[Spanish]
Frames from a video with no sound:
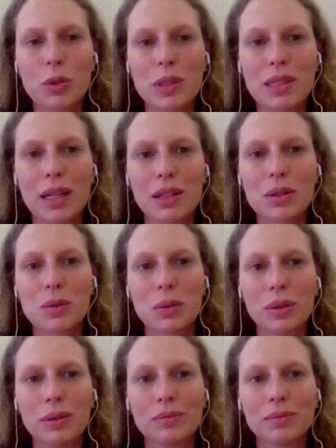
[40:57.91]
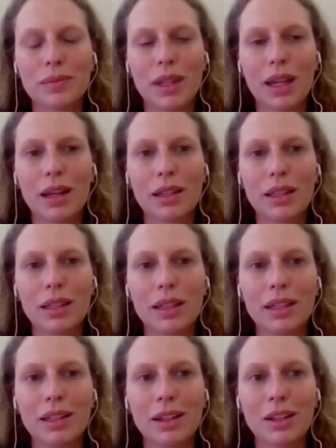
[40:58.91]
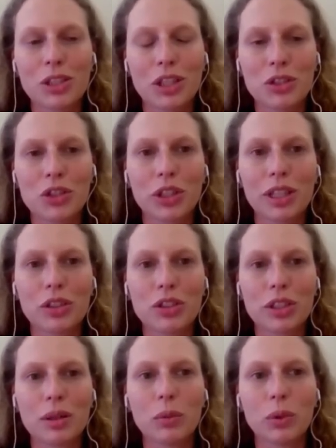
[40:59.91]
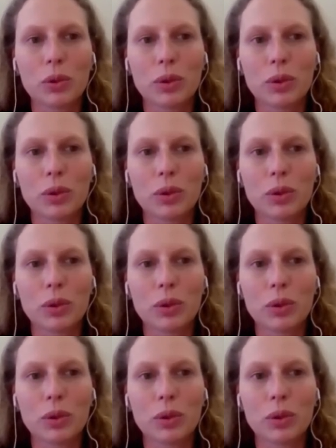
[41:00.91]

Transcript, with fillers: que nos trajo muchos ejemplos de éxito.